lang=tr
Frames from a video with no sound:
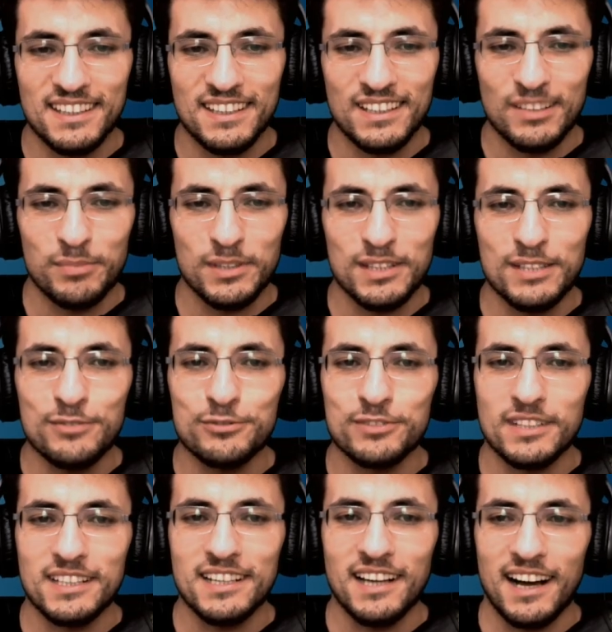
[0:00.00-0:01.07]
e, bildiğiniz
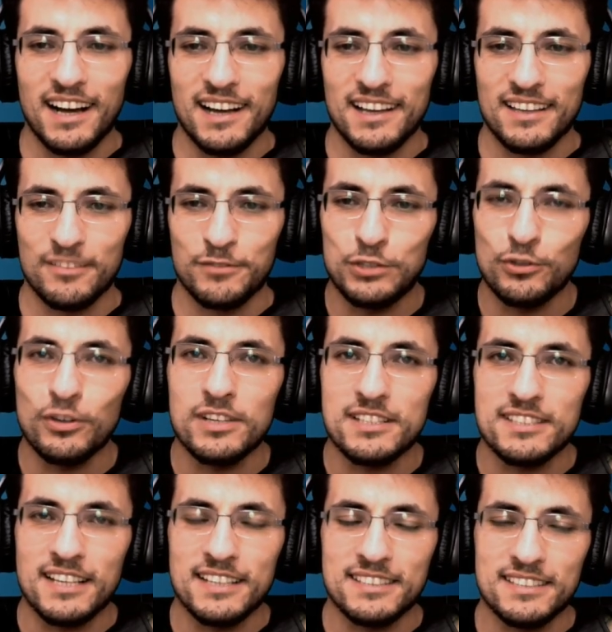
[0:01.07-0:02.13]
üzere video
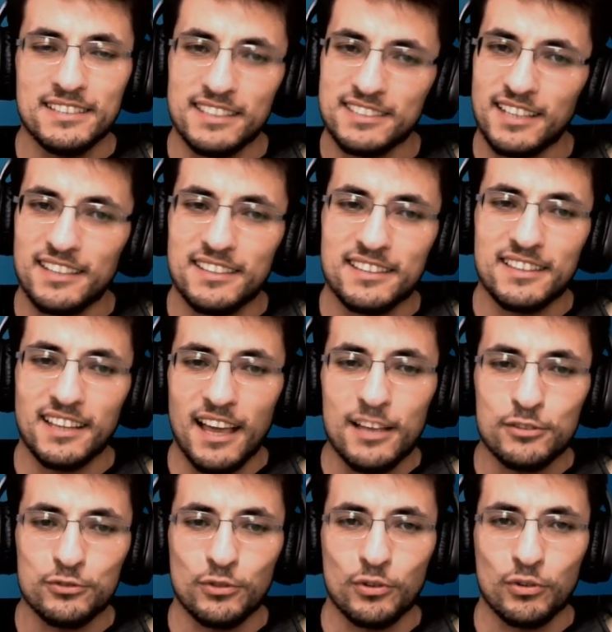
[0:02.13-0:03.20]
izlensin diye sandıkları
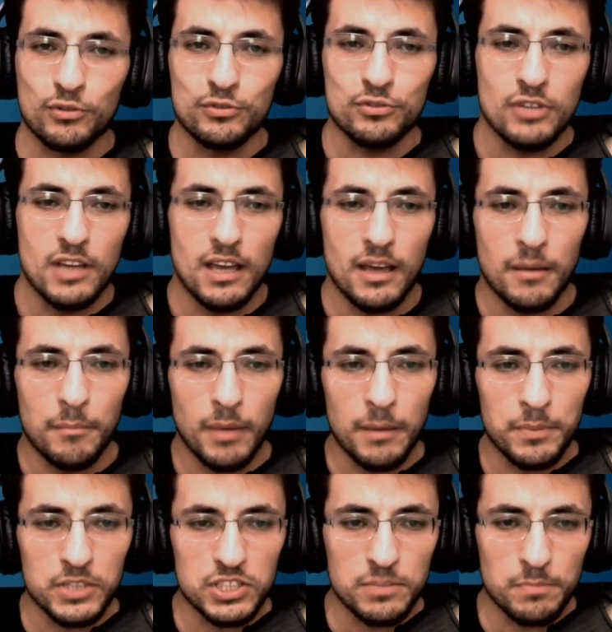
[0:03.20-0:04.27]
en sona konur.
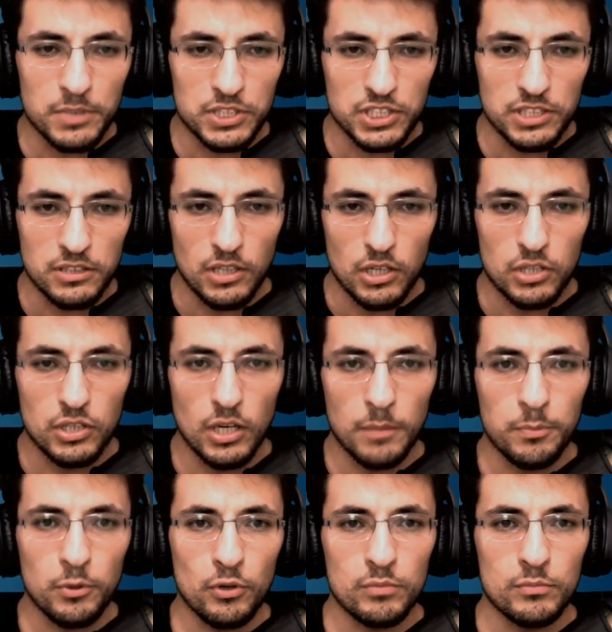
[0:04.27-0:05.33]
Ben peşin peşin
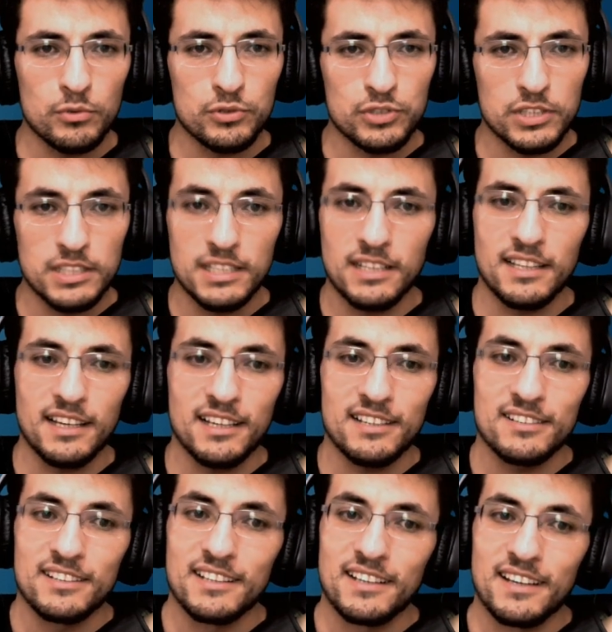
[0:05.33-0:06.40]
yapıyorum bu işi. Yine de
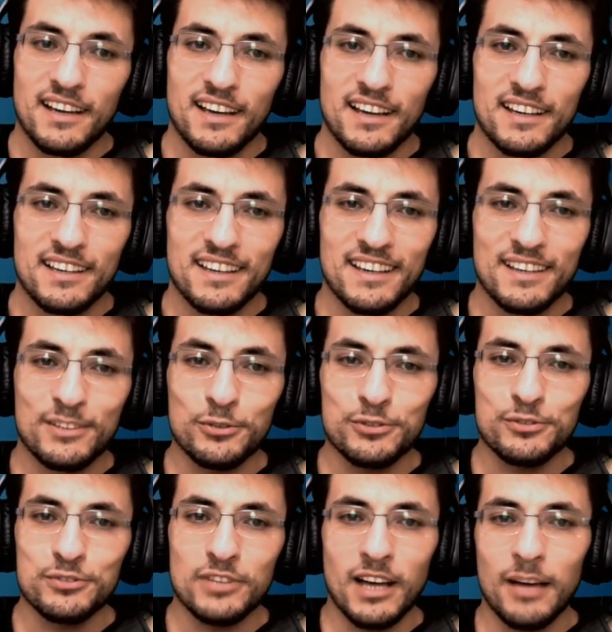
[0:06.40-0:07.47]
e,
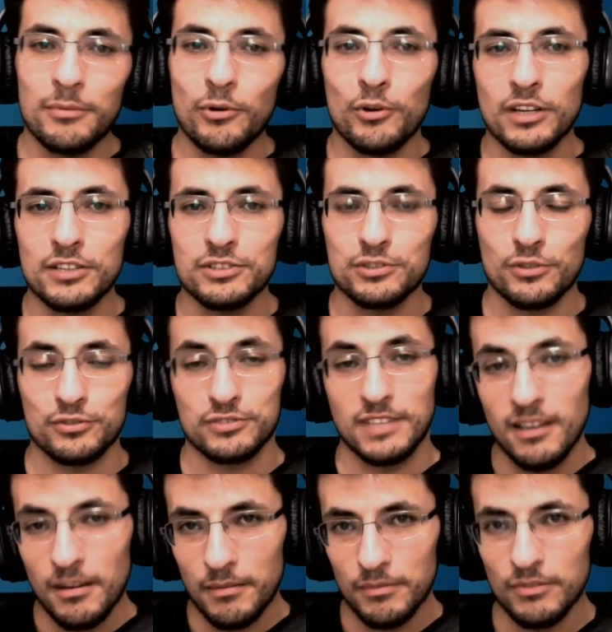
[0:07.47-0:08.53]
diyorsunuz abi oynanış
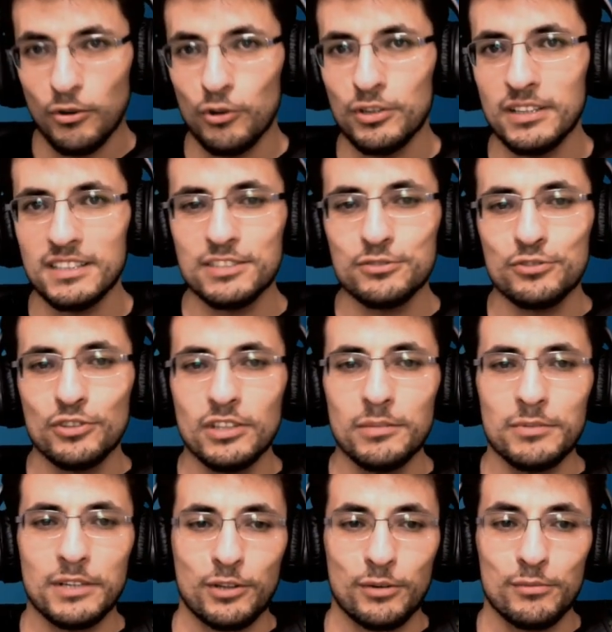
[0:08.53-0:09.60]
göster. Evet, oynanışı
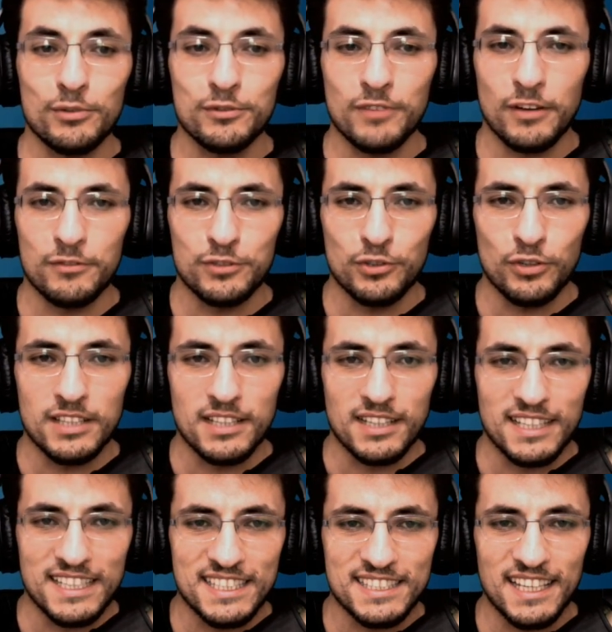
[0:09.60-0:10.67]
sona bırakıyorum. Lütfen videoyu
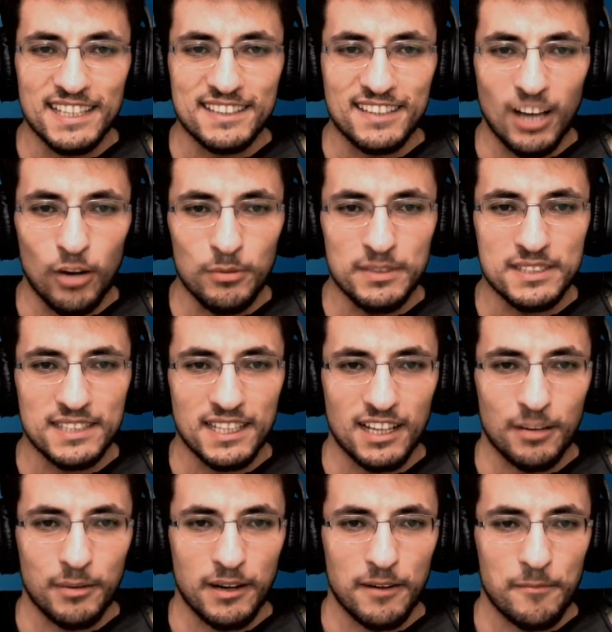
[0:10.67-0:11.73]
izleyin. Tam
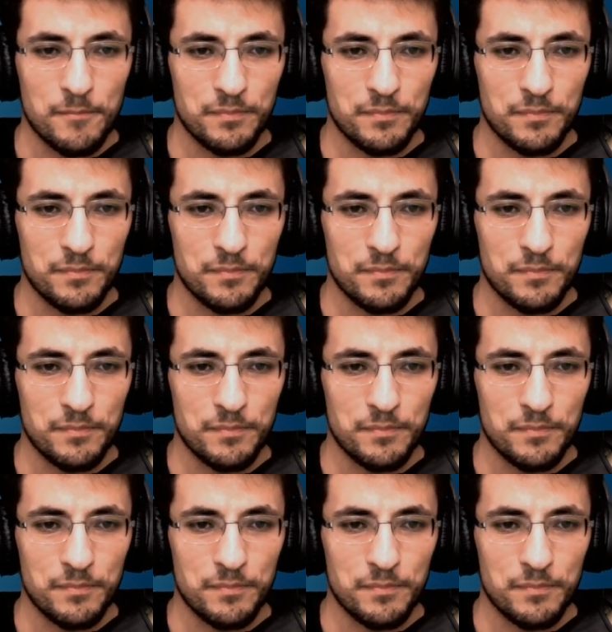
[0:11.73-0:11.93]
izleyin ama.